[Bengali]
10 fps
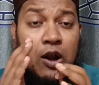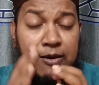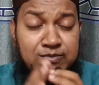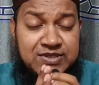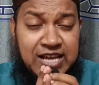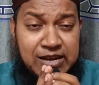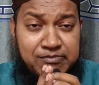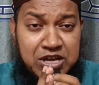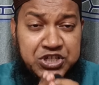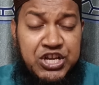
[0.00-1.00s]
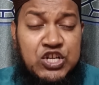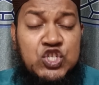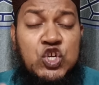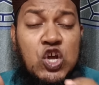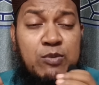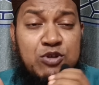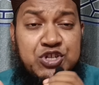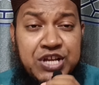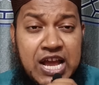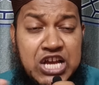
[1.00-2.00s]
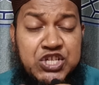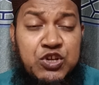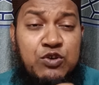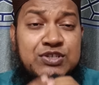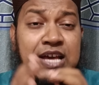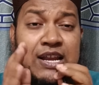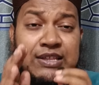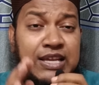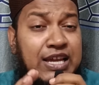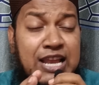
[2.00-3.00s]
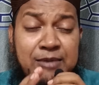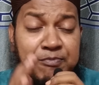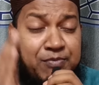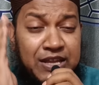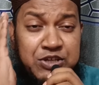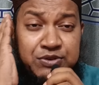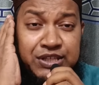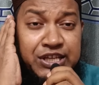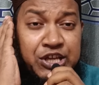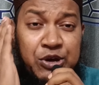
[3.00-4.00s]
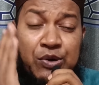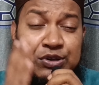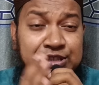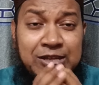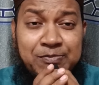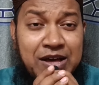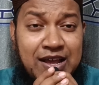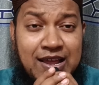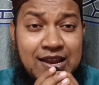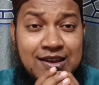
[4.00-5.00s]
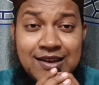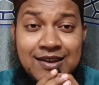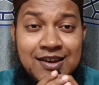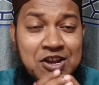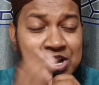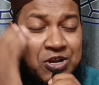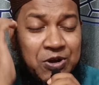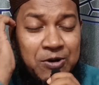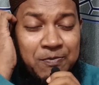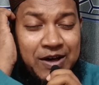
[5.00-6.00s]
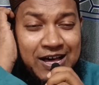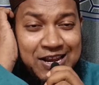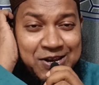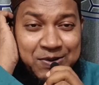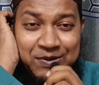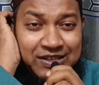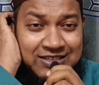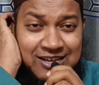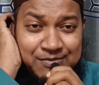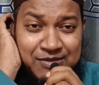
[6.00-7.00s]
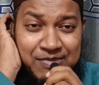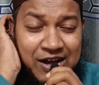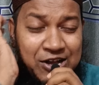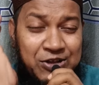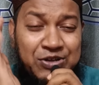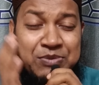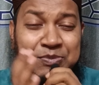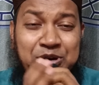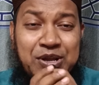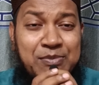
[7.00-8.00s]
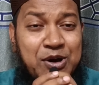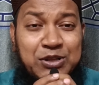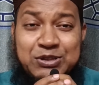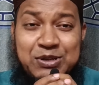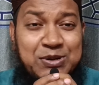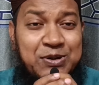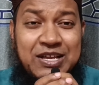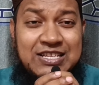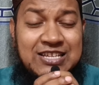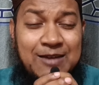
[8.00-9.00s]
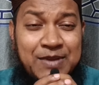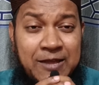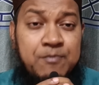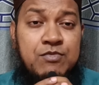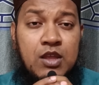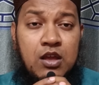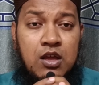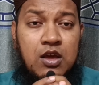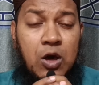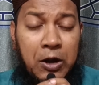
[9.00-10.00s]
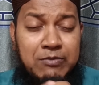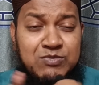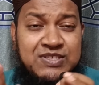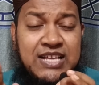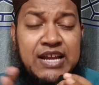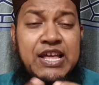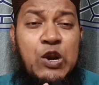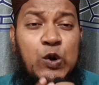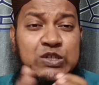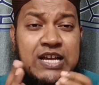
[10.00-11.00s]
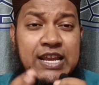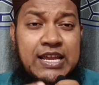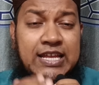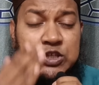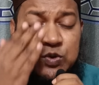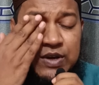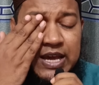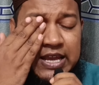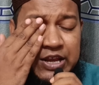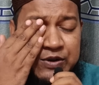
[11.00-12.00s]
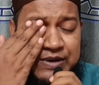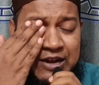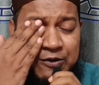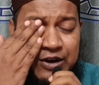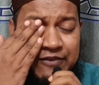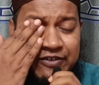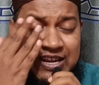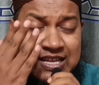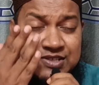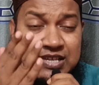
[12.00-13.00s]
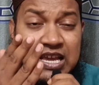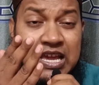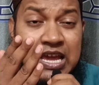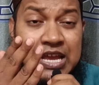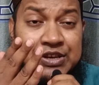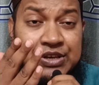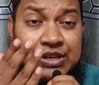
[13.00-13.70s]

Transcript: রমজান মাসের সর্বশেষ রোজার দিন আপনি যদি করতে পারেন কপাল খুলে যাবে ভাগ্য পরিবর্তন হয়ে যাবে রমজানের রোজা রেখে চোখের গোনা করে ফেলেছেন